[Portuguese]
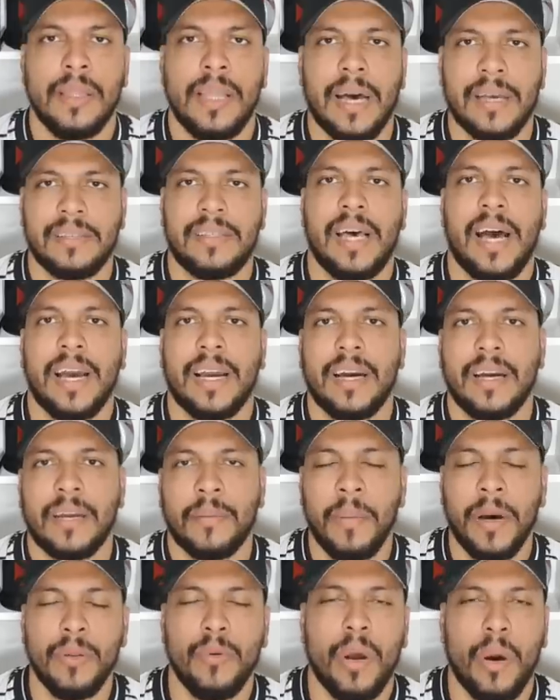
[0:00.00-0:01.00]
Na
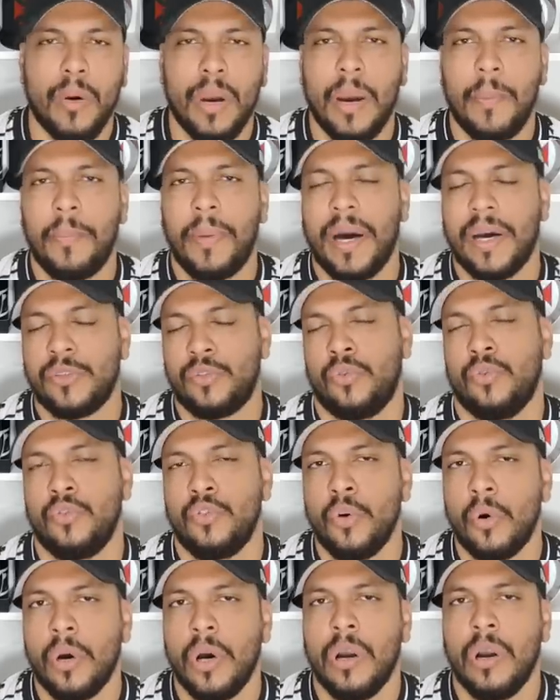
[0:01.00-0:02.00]
zaga, Manuel
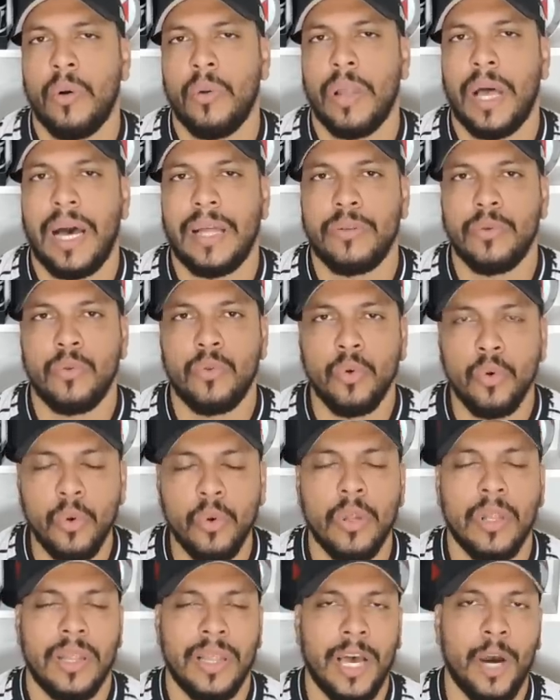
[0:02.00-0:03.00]
Capasso jogando ao lado
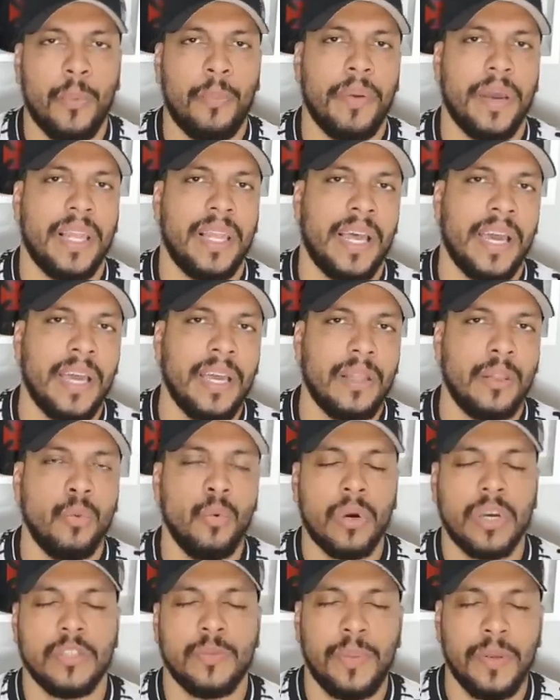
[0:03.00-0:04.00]
do Léo Pelé.
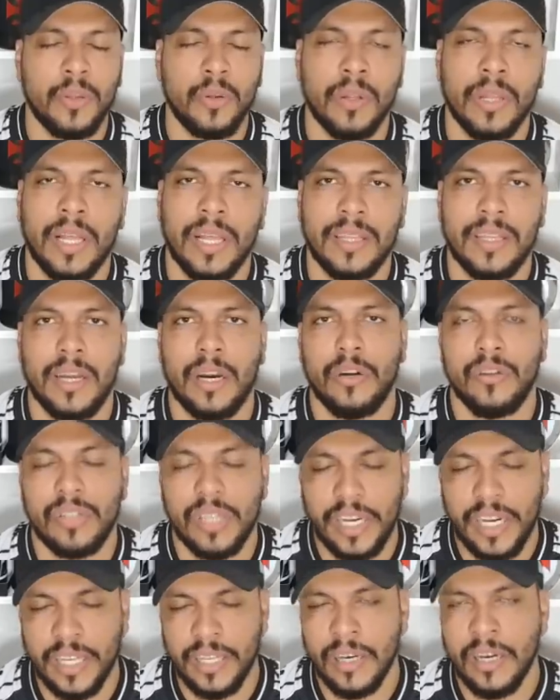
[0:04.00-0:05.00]
Lucas Piton na lateral
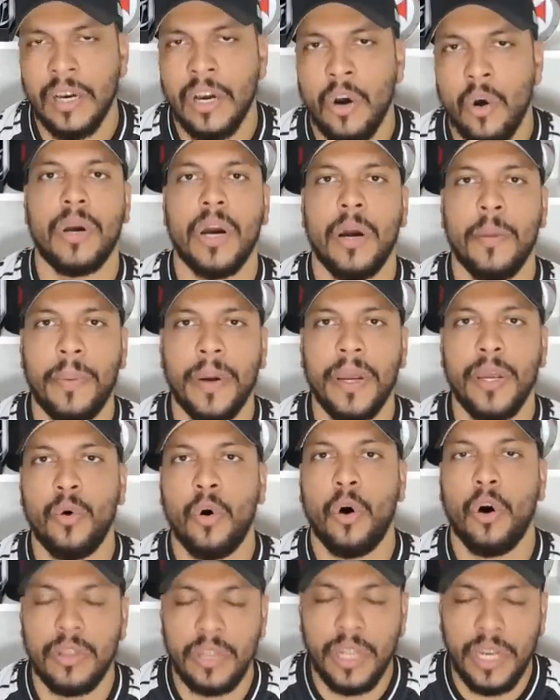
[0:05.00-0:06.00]
esquerda. Meio campo aí
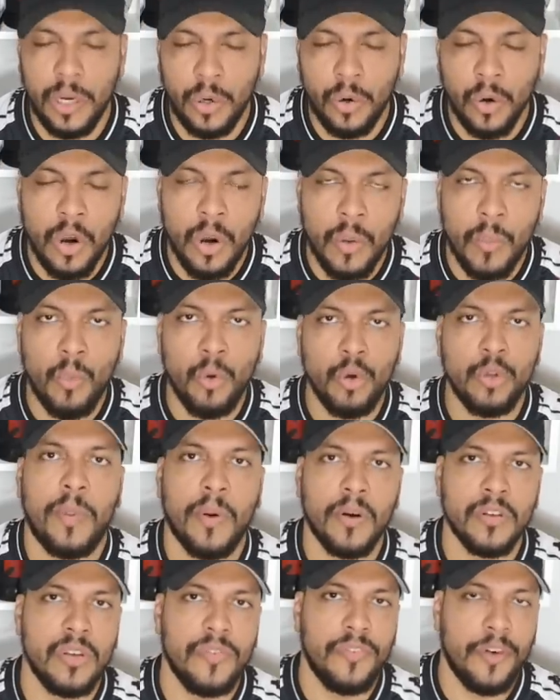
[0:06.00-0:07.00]
o Rodrigo,
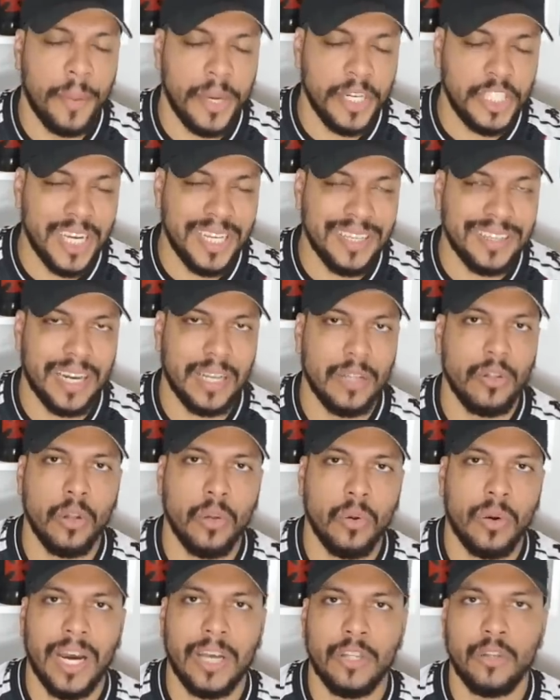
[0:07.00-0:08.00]
muito possivelmente entrando
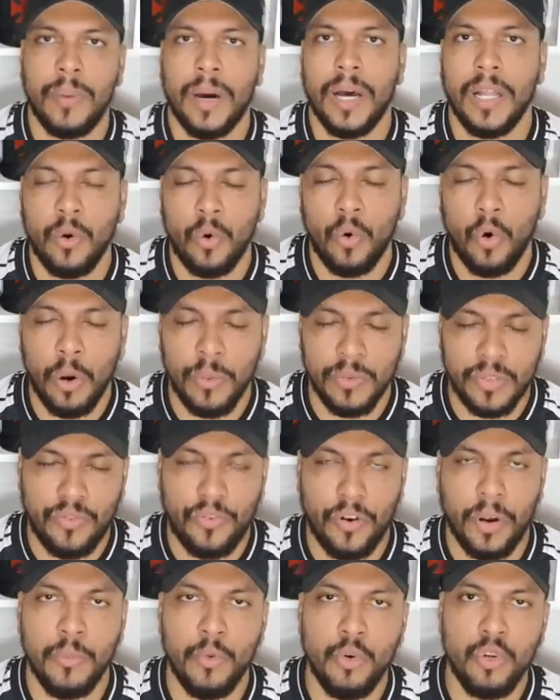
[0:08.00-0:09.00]
no lugar do Marlon Gomes,
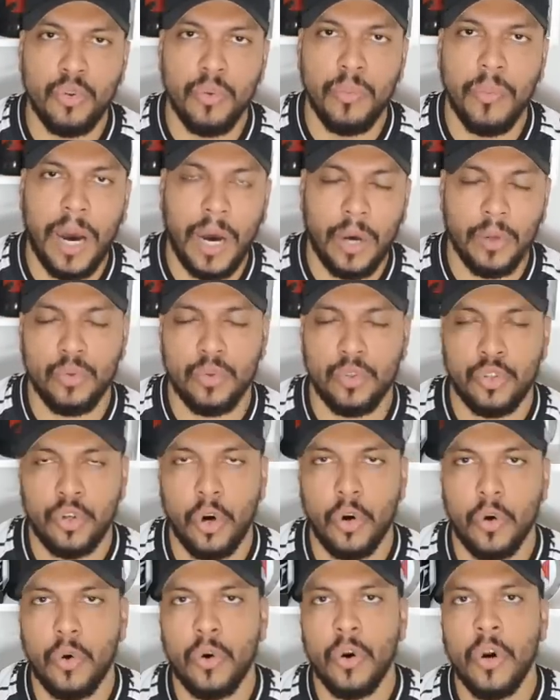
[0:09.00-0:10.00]
que foi muito mal no
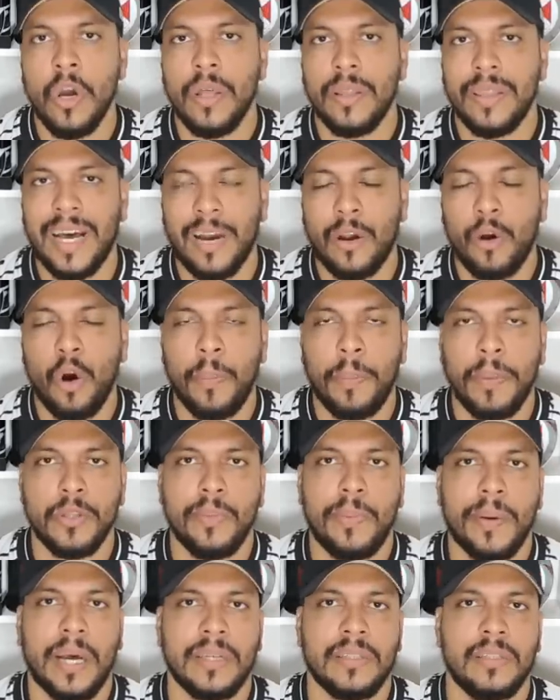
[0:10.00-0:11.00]
jogo da Copa
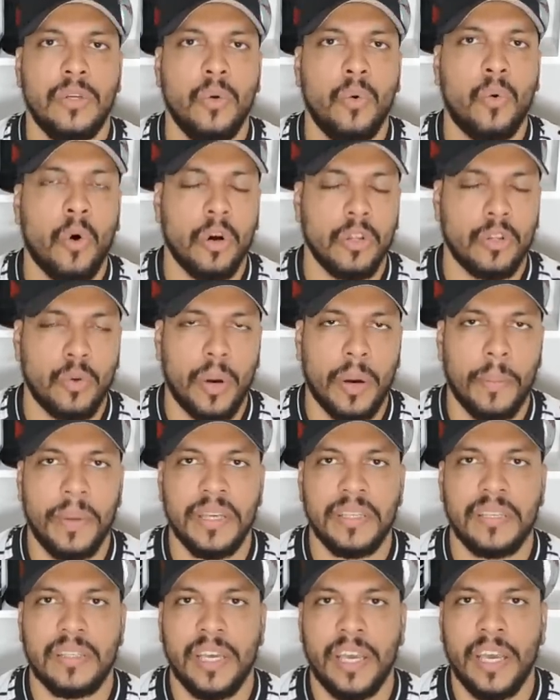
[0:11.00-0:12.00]
do Brasil contra o
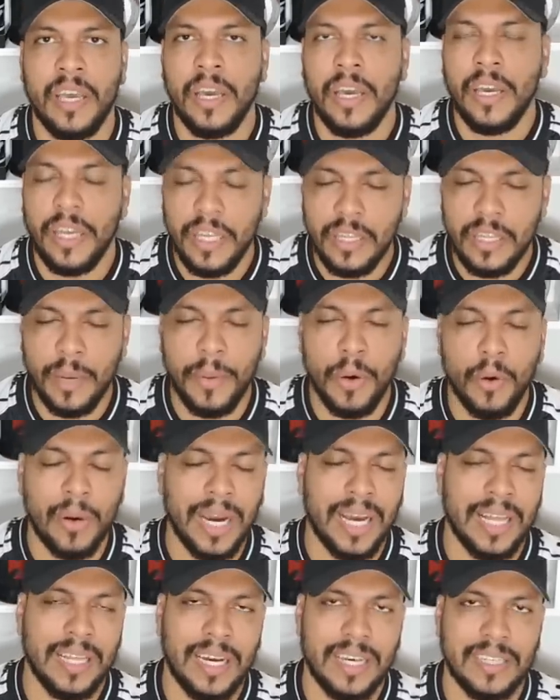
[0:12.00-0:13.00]
ABC. E também o
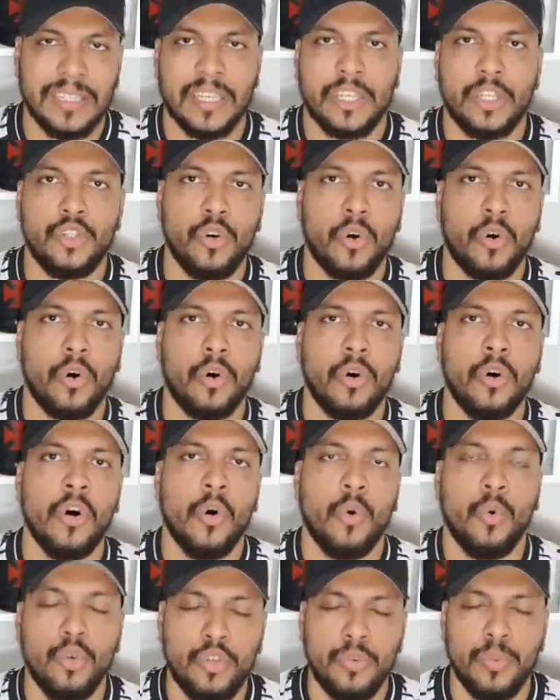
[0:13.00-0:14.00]
Galaza, que
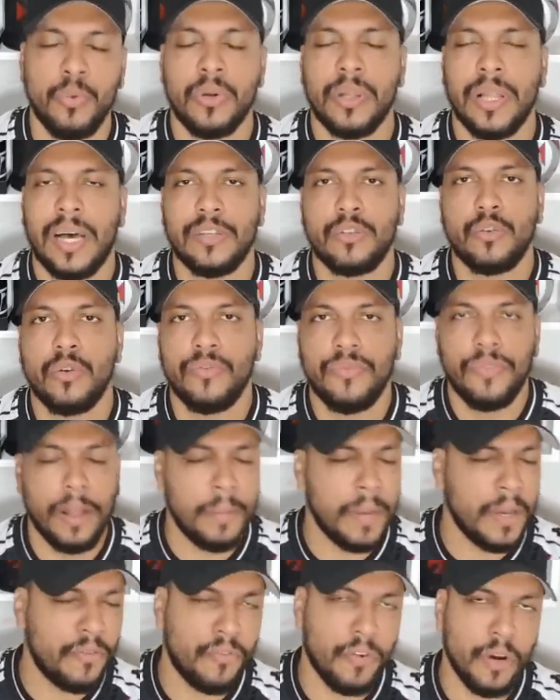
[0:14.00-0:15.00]
jogou o último clássico contra o
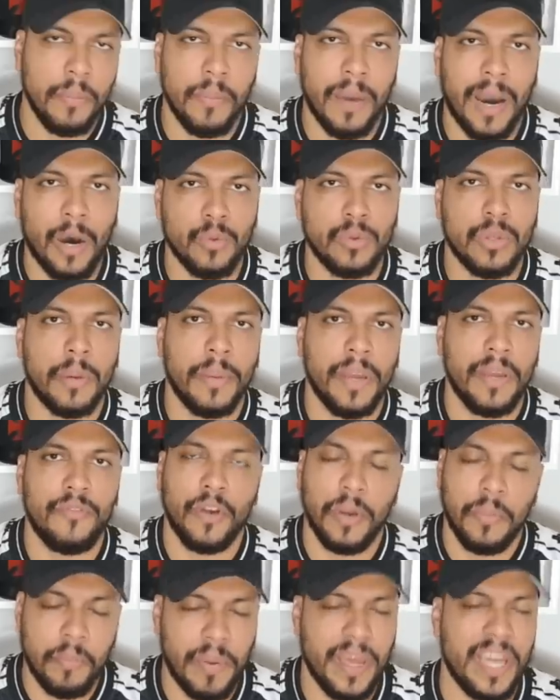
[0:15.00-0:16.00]
Flamengo, foi mal também,
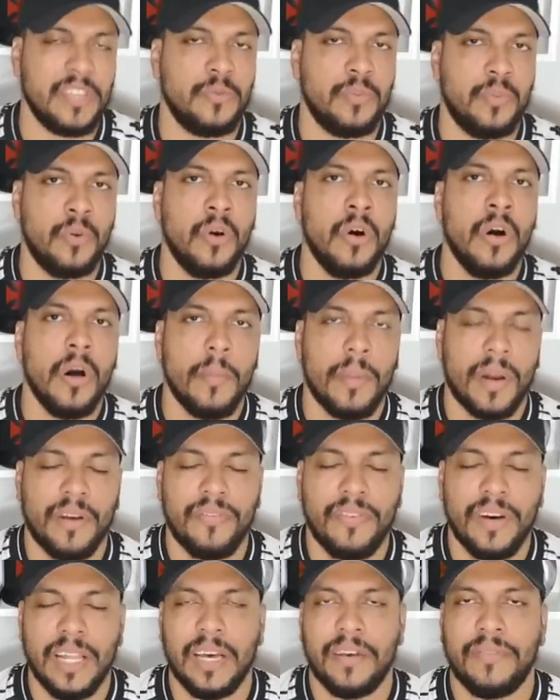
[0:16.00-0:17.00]
foi péssimo,
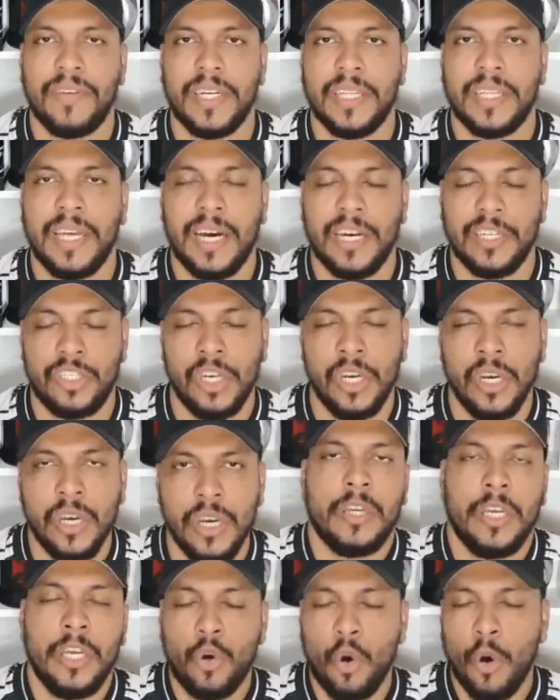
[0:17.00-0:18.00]
para falar a verdade.
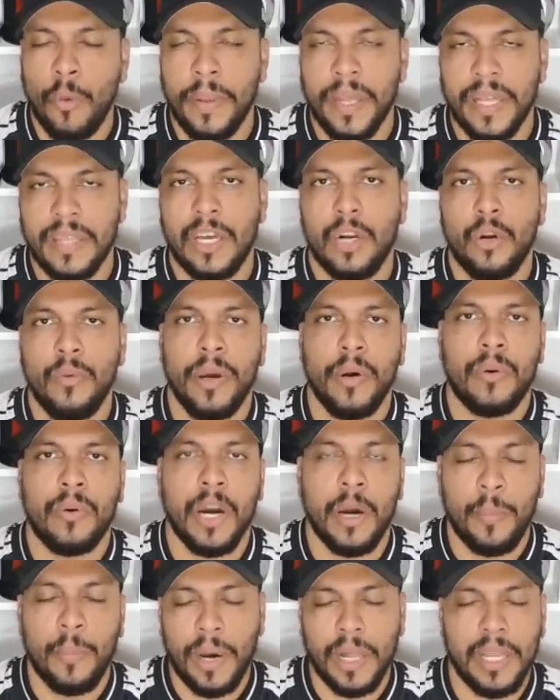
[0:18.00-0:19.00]
E completando o meio
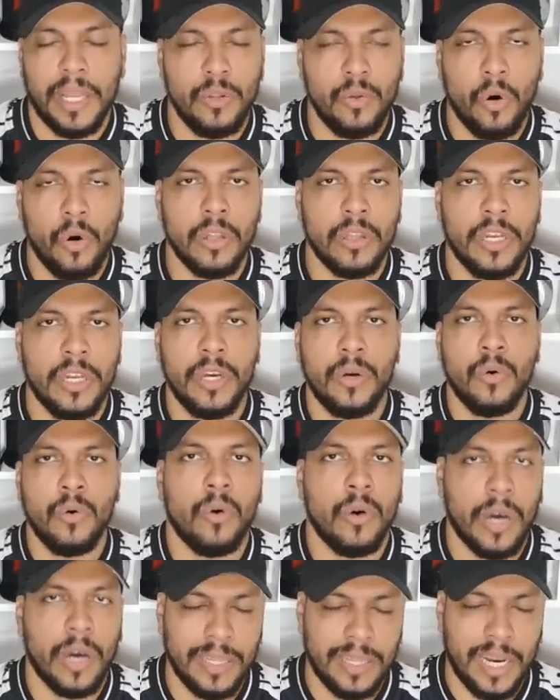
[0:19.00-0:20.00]
campo, além do
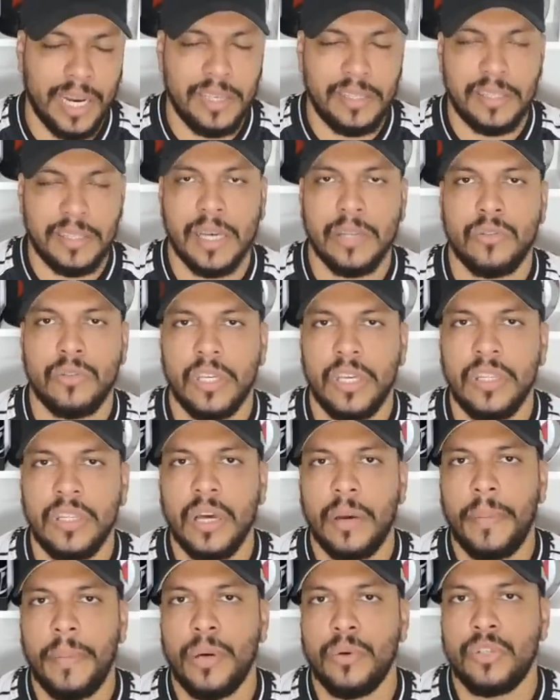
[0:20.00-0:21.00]
Rodrigo, Andrei Santos e
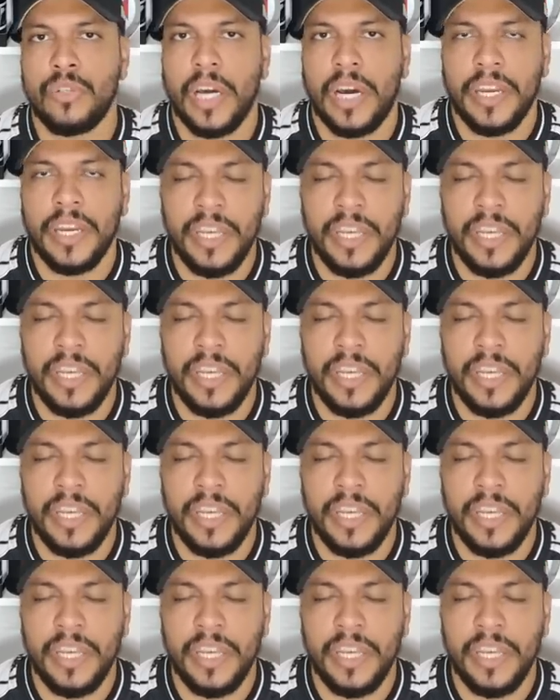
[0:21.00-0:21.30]
também o